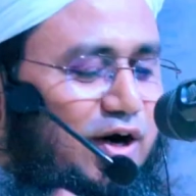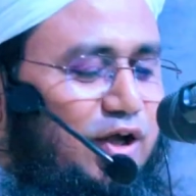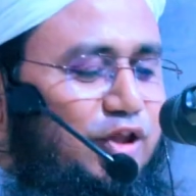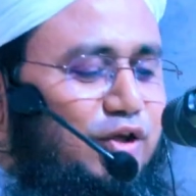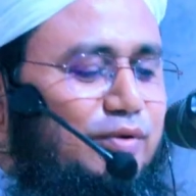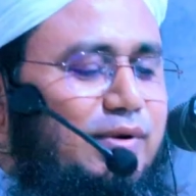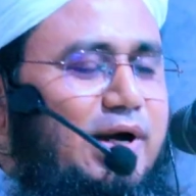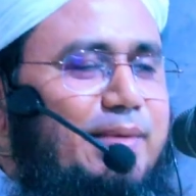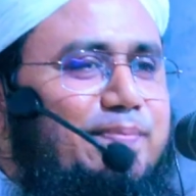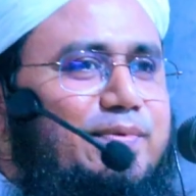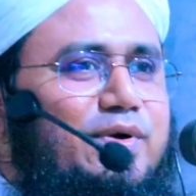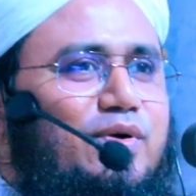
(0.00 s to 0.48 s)

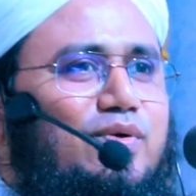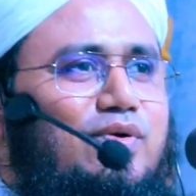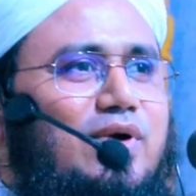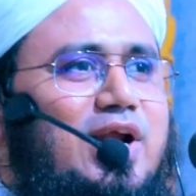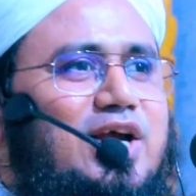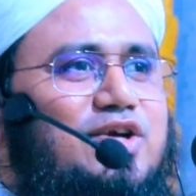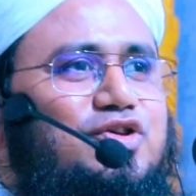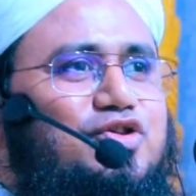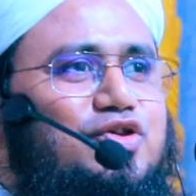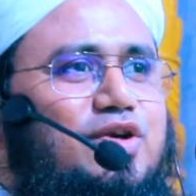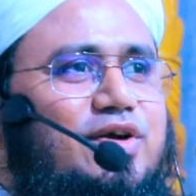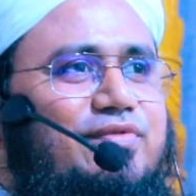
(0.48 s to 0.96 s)
অথবা আপনি
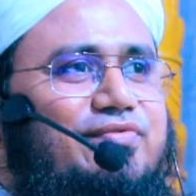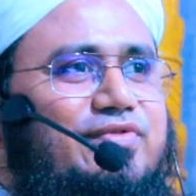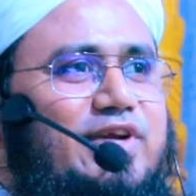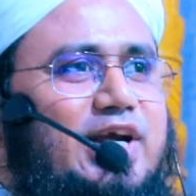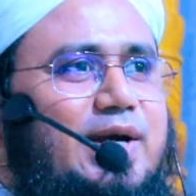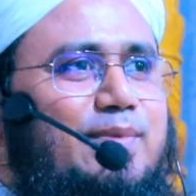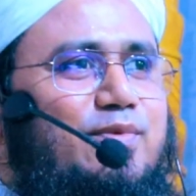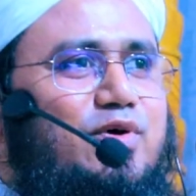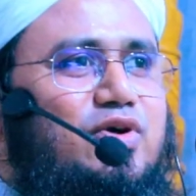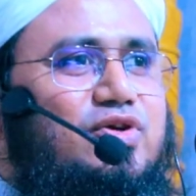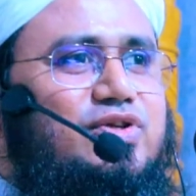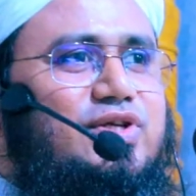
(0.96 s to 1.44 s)
কোরআন শরীফ
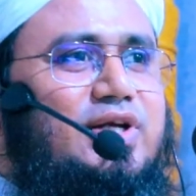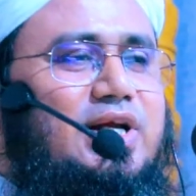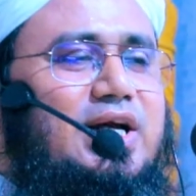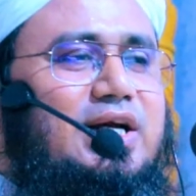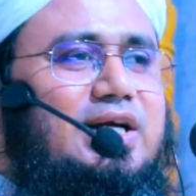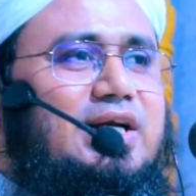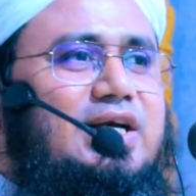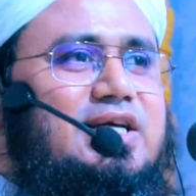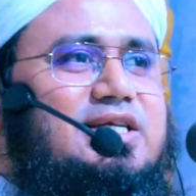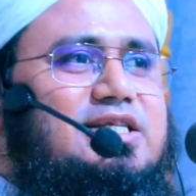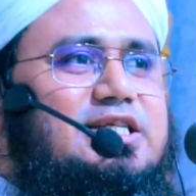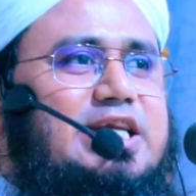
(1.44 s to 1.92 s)
নিয়ে বসছেন
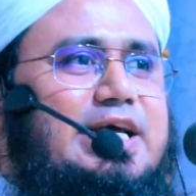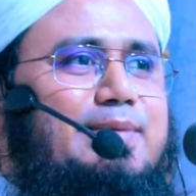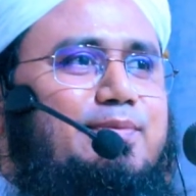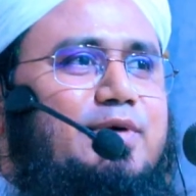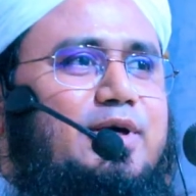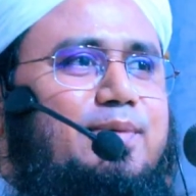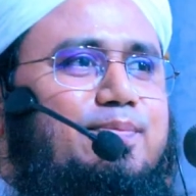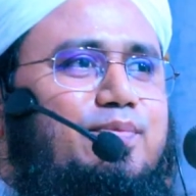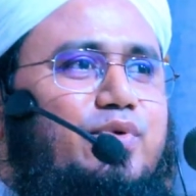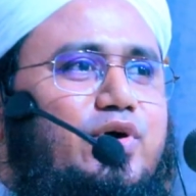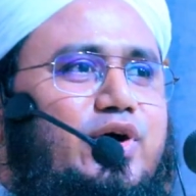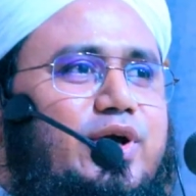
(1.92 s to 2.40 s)
একটা
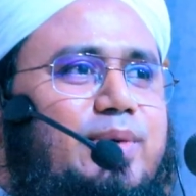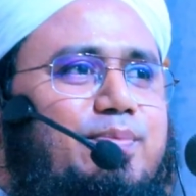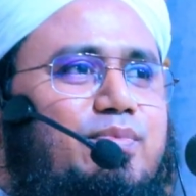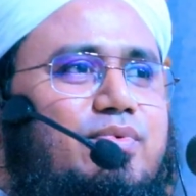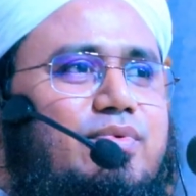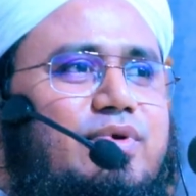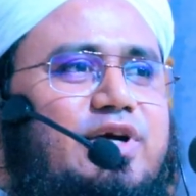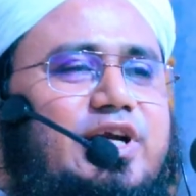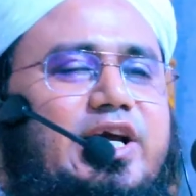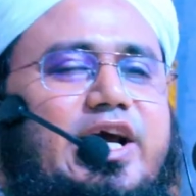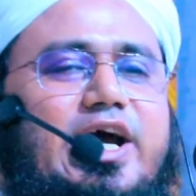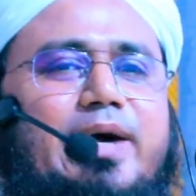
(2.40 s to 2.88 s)
ইসলামিক বই
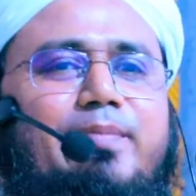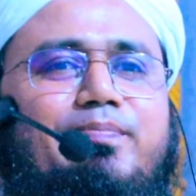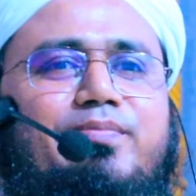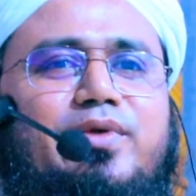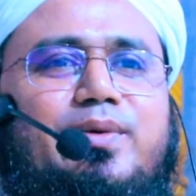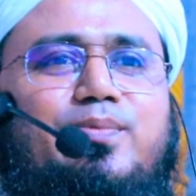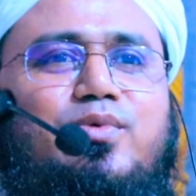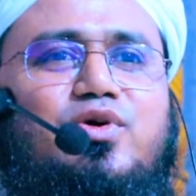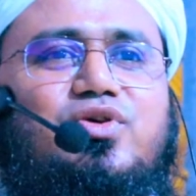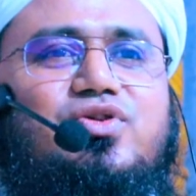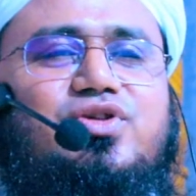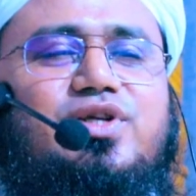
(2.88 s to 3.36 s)
নিয়ে
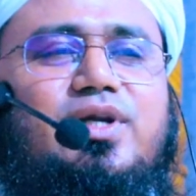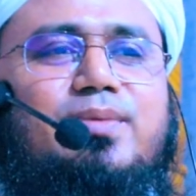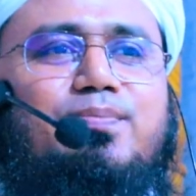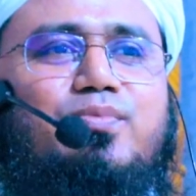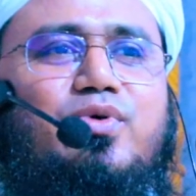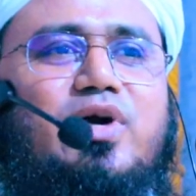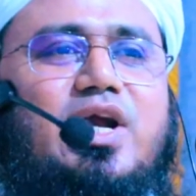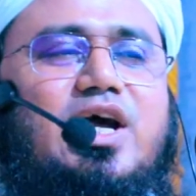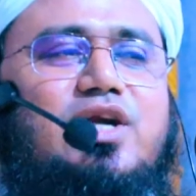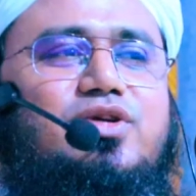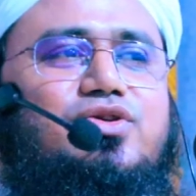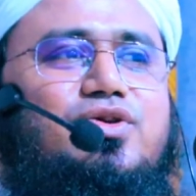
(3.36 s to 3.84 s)
আপনি বসছেন
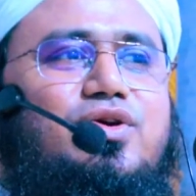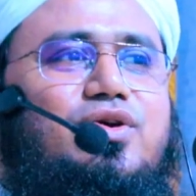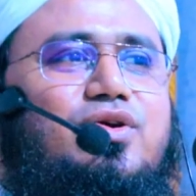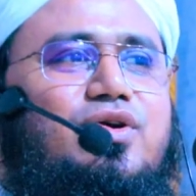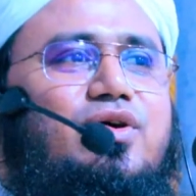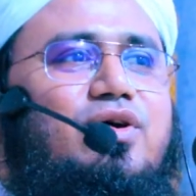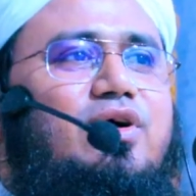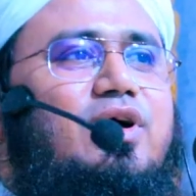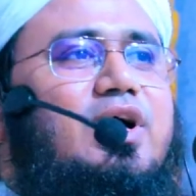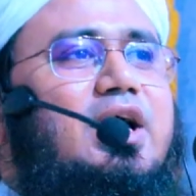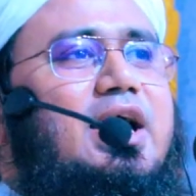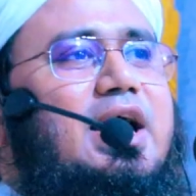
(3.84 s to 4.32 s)
পড়ার জন্য
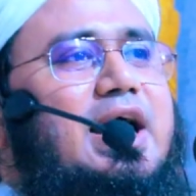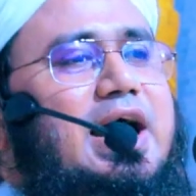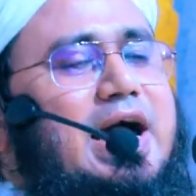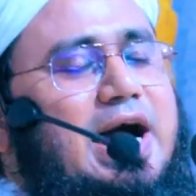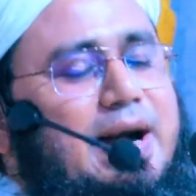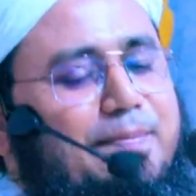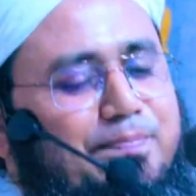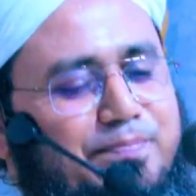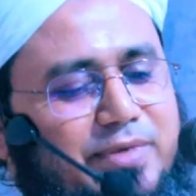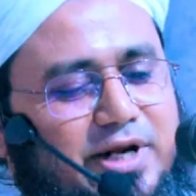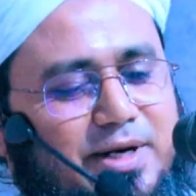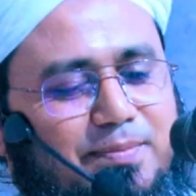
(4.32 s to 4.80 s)

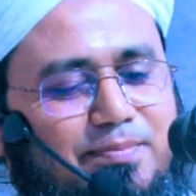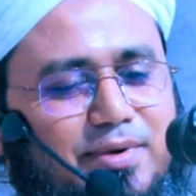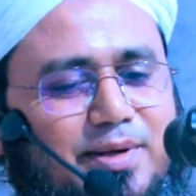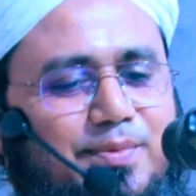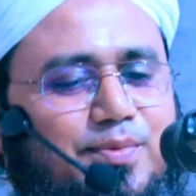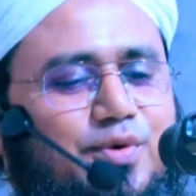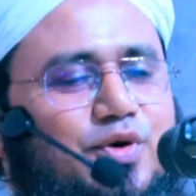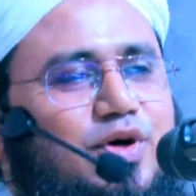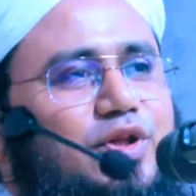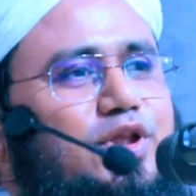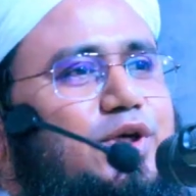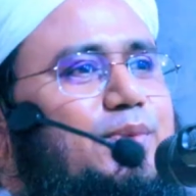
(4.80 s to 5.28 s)
আপনার
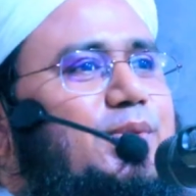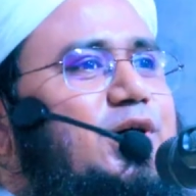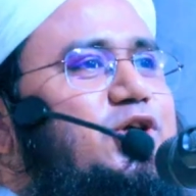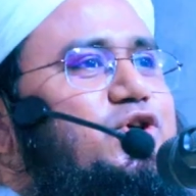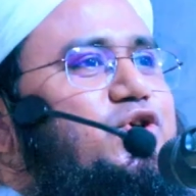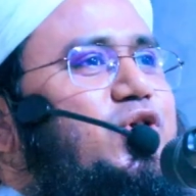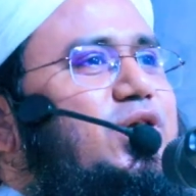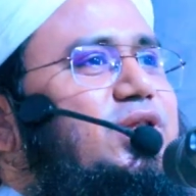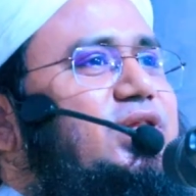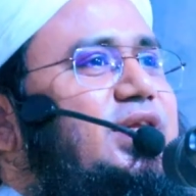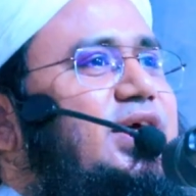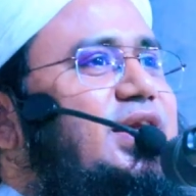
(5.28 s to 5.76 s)
বিবি অথবা
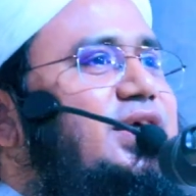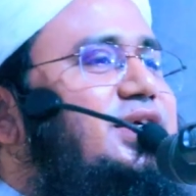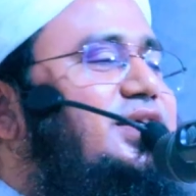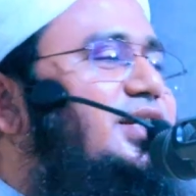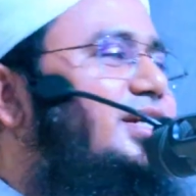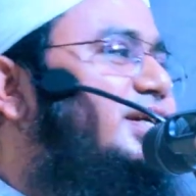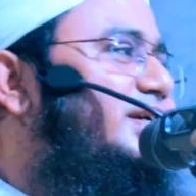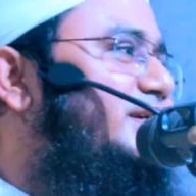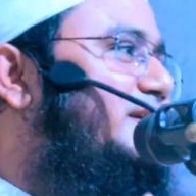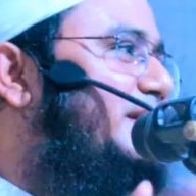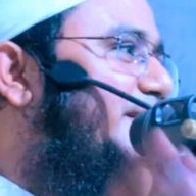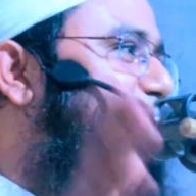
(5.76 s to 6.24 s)
সন্তান
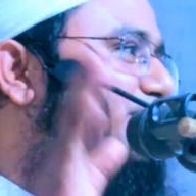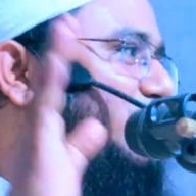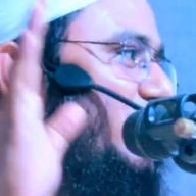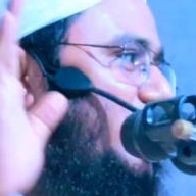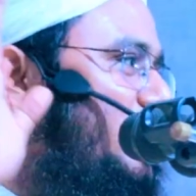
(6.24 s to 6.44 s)
এসে ডিস্টার্ব